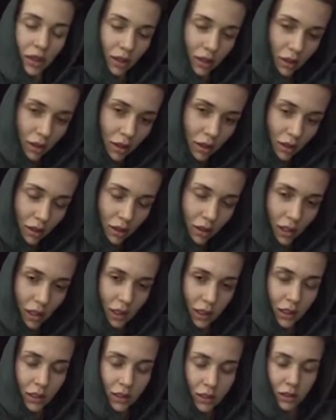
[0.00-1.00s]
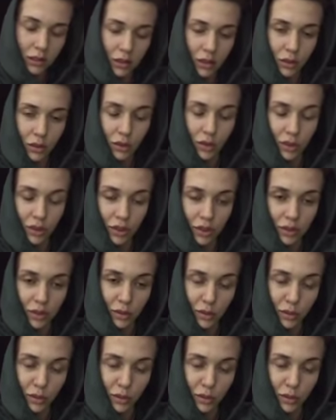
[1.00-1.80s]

А, заочно,